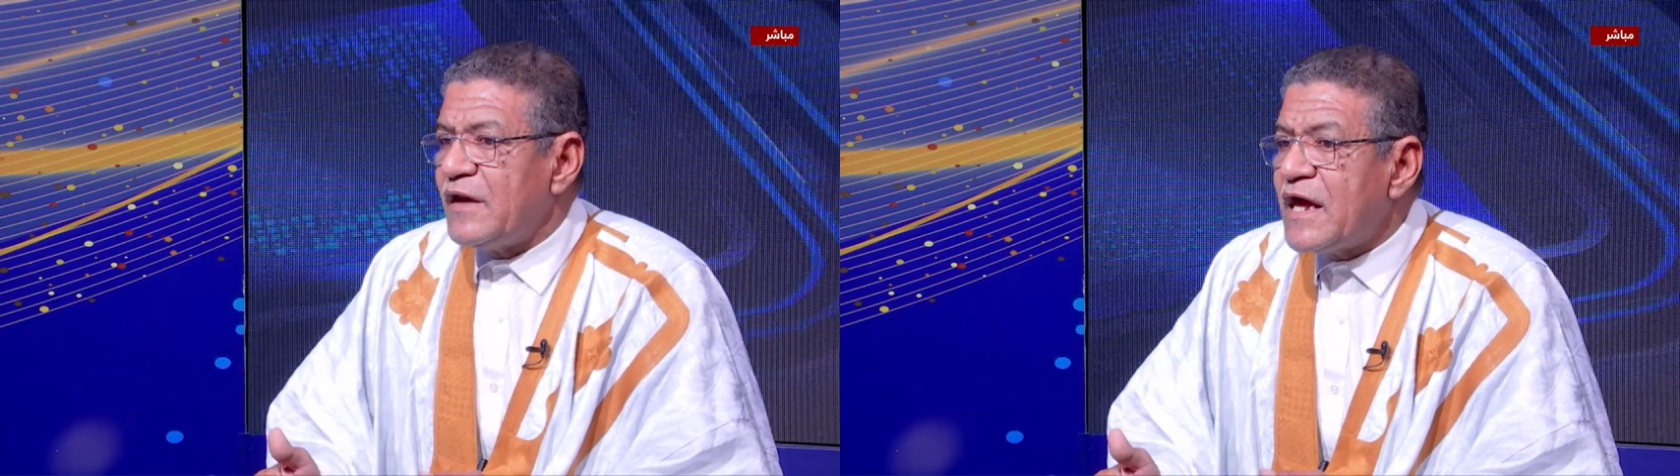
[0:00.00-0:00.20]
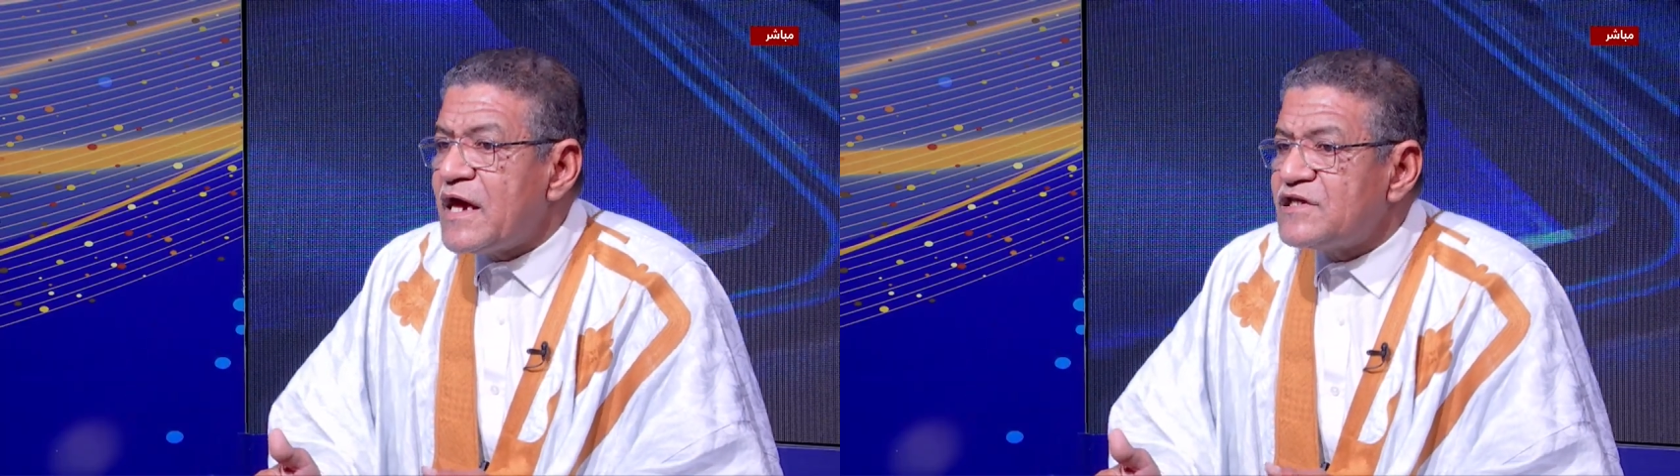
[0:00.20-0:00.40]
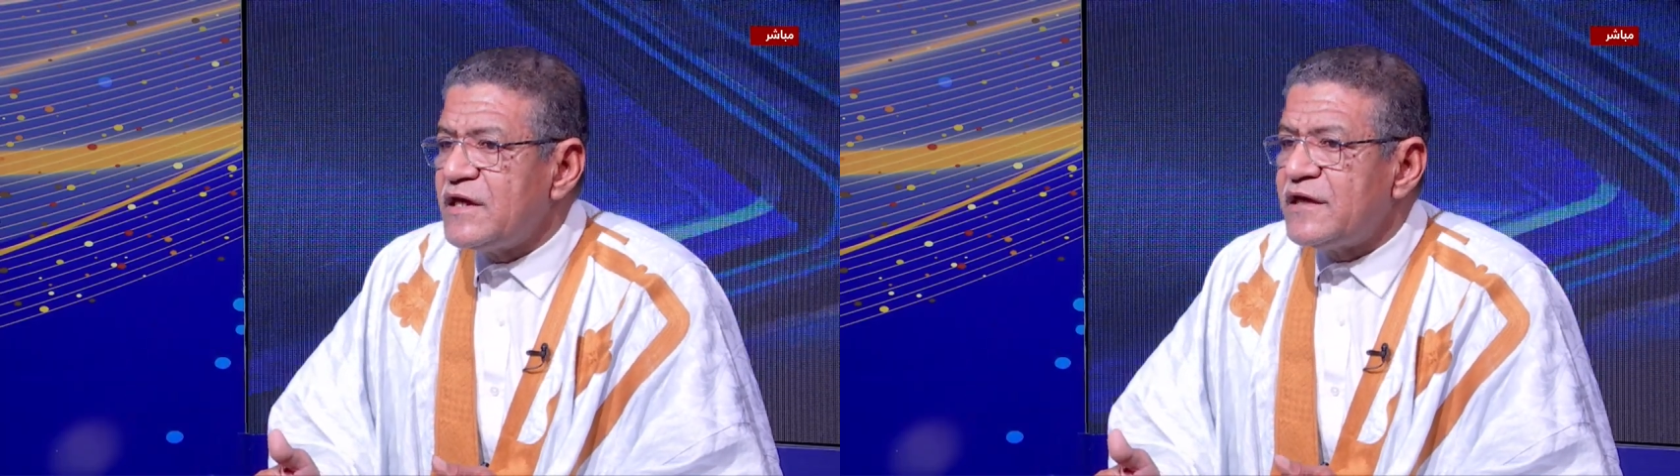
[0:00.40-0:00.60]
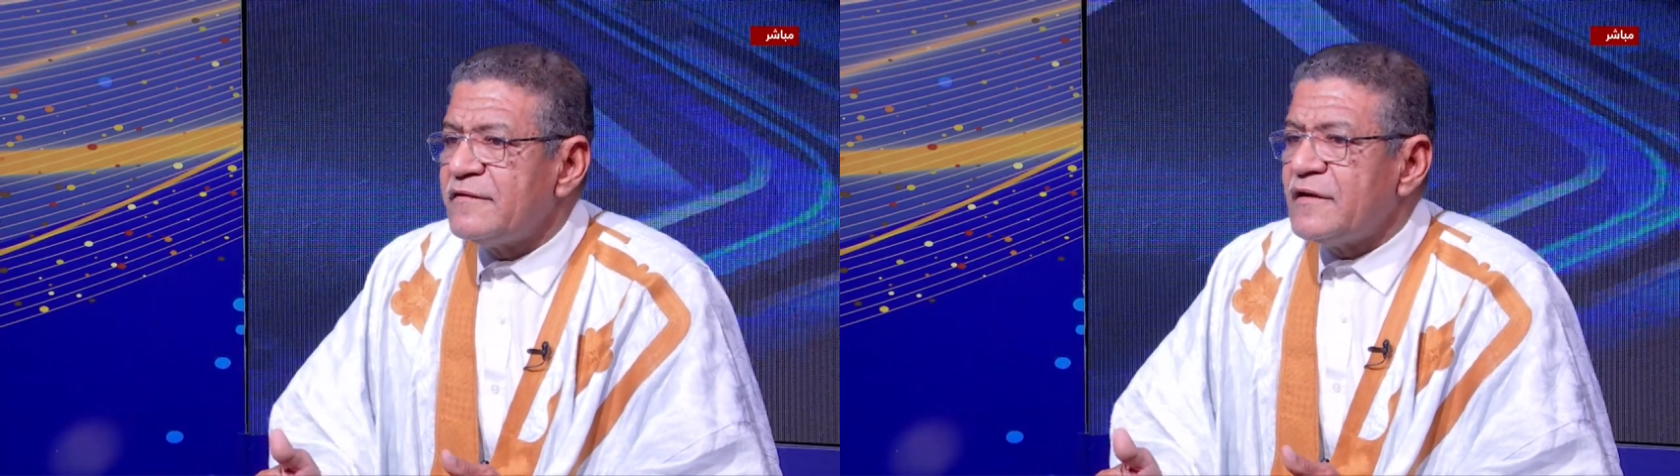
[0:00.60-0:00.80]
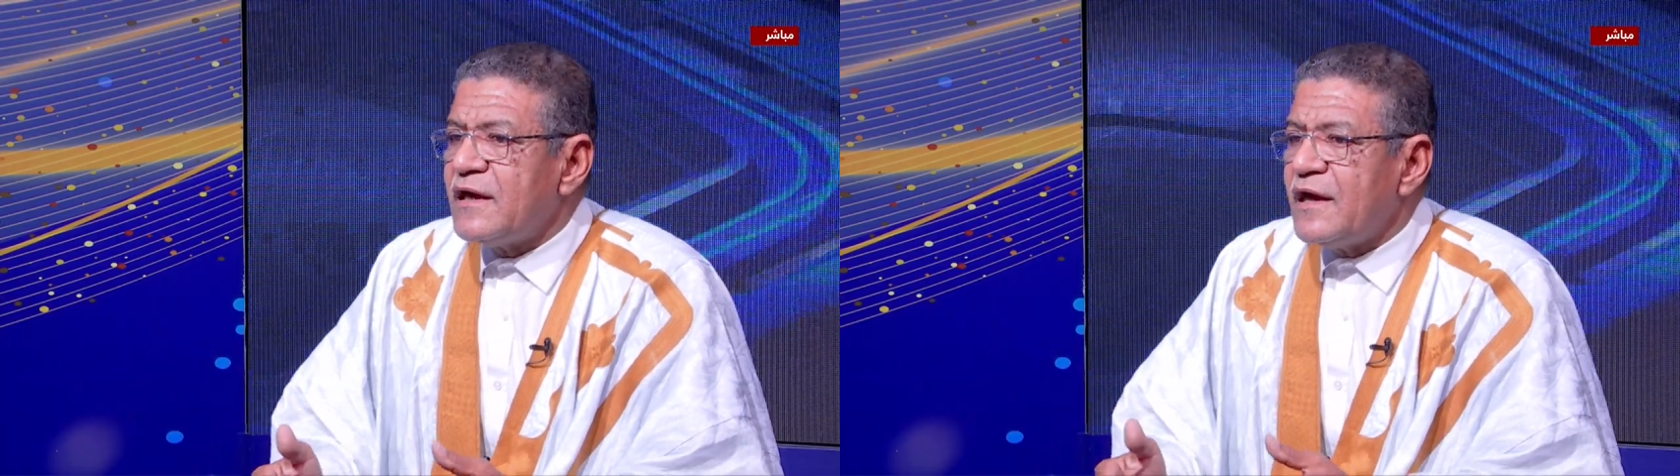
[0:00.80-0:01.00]
من اجل
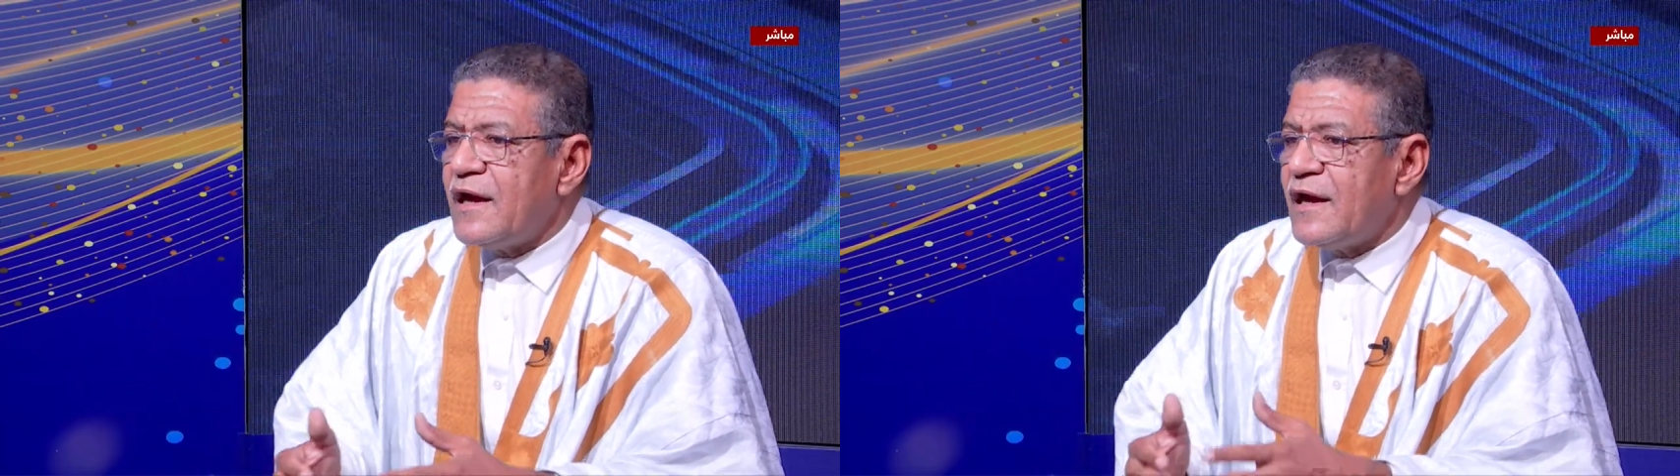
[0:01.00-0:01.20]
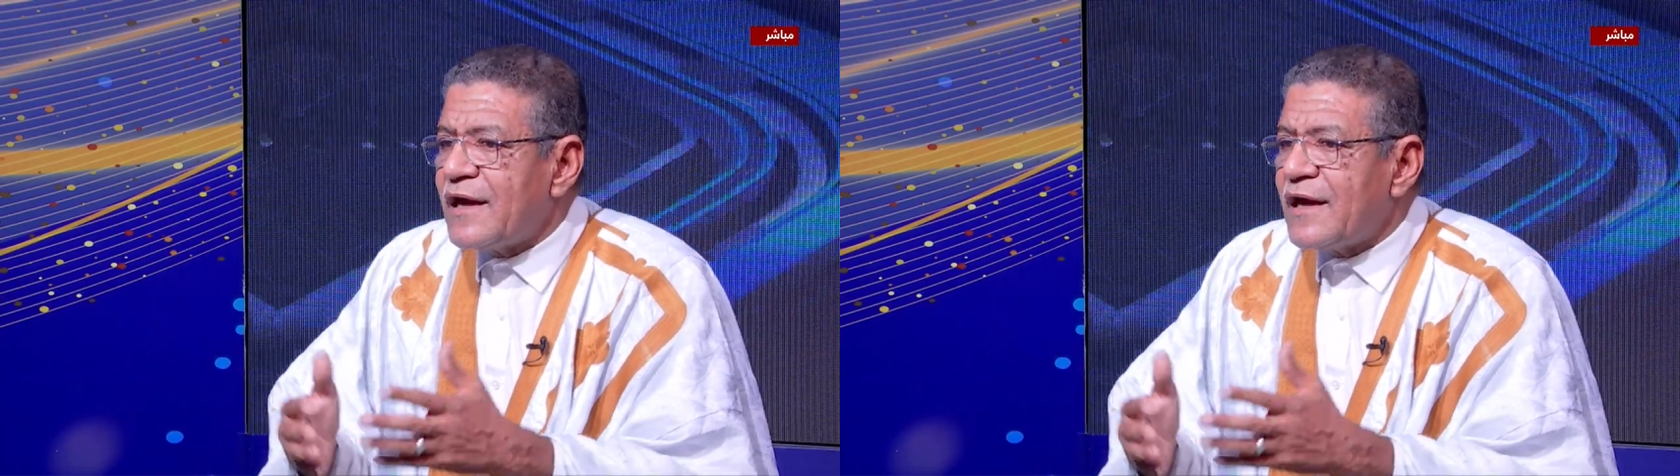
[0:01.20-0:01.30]
آه،